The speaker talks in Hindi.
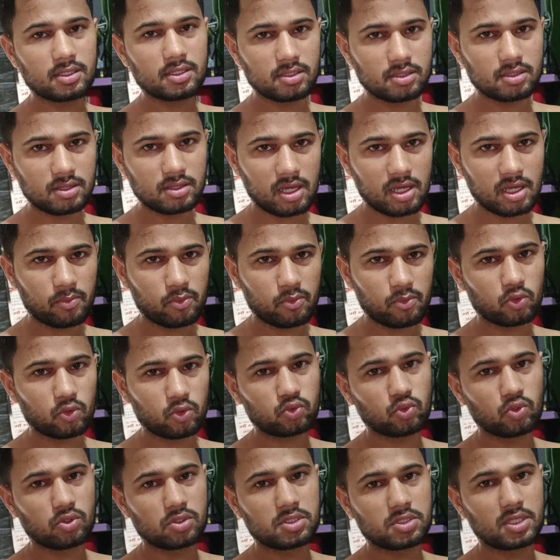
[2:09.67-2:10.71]
जितना आप लोग
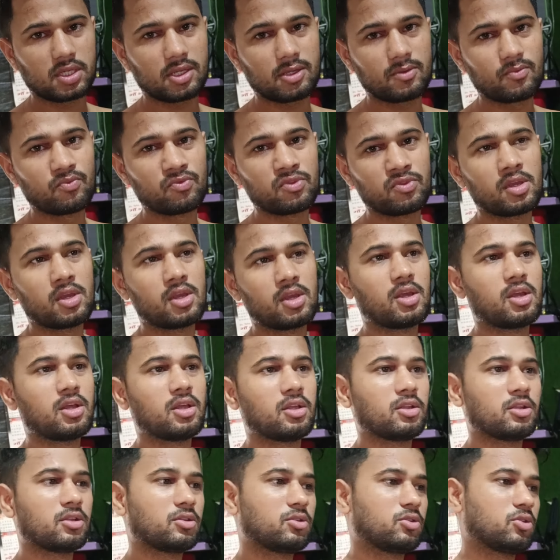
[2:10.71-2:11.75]
सोच रहे हैं
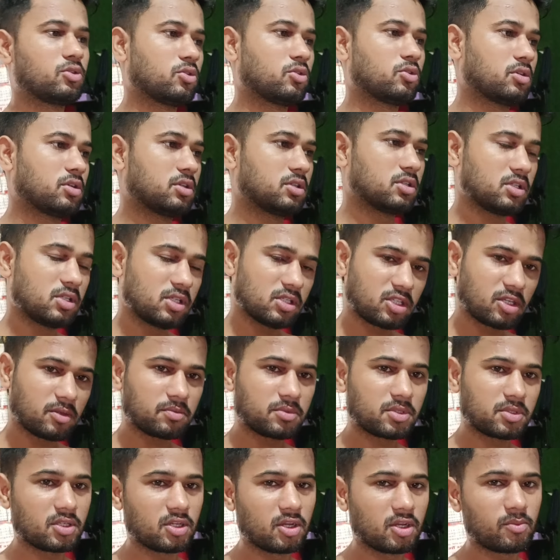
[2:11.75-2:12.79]
तो ये सब
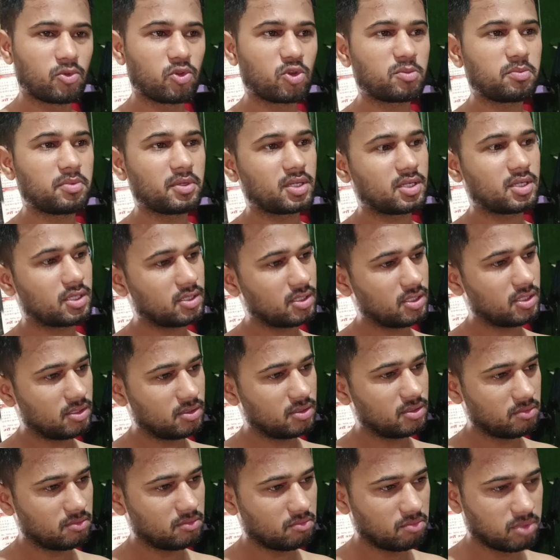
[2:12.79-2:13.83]
चीज़ हम लोग पे करना
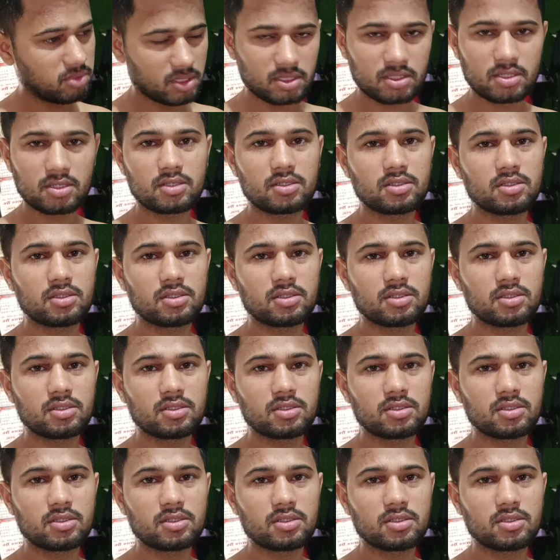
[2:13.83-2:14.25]
बंद